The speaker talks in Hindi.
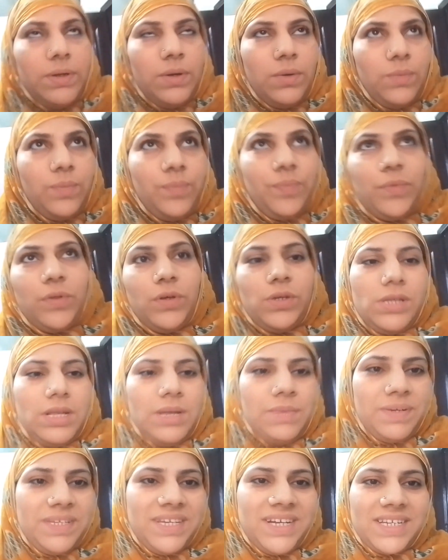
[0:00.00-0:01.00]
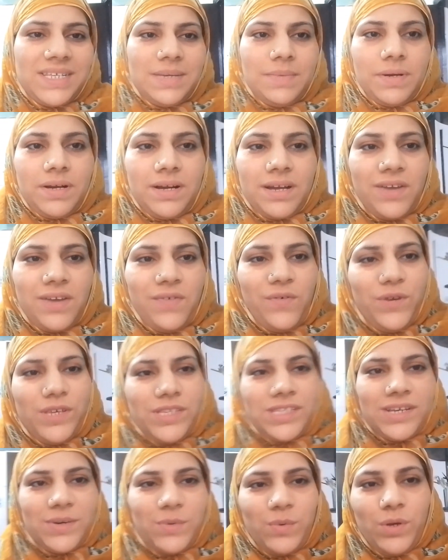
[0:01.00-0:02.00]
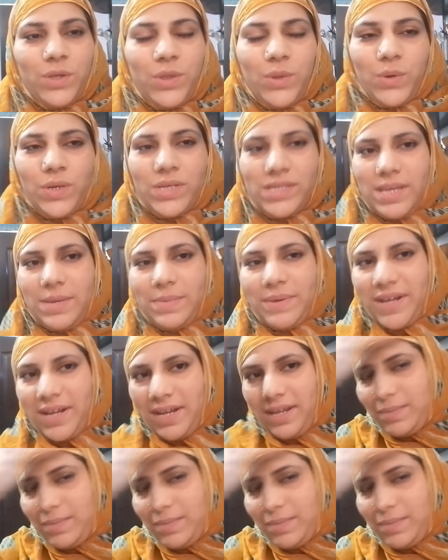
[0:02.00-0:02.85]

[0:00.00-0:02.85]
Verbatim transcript: बनाऊँ तो इसलिए बाज़ार से मंगा के वही सेकूँगी थोड़े से ही बनाने